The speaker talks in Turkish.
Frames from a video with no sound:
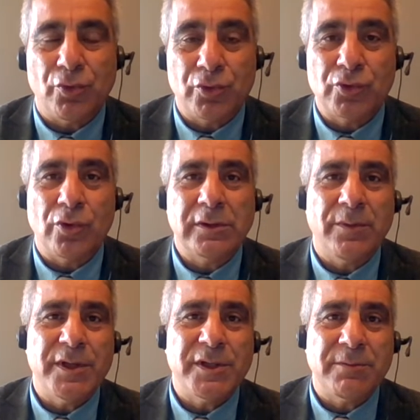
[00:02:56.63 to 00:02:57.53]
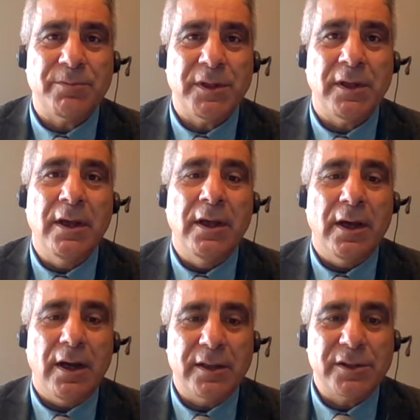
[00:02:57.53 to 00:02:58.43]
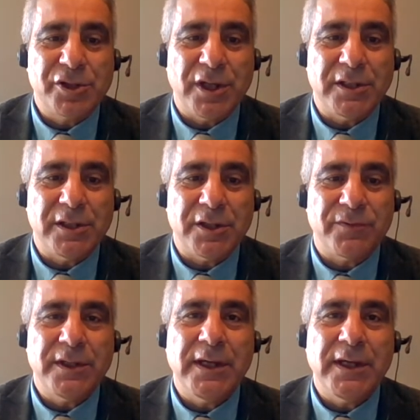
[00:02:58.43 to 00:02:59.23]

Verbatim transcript: 30.5'lik bir artışa ihtiyaç var.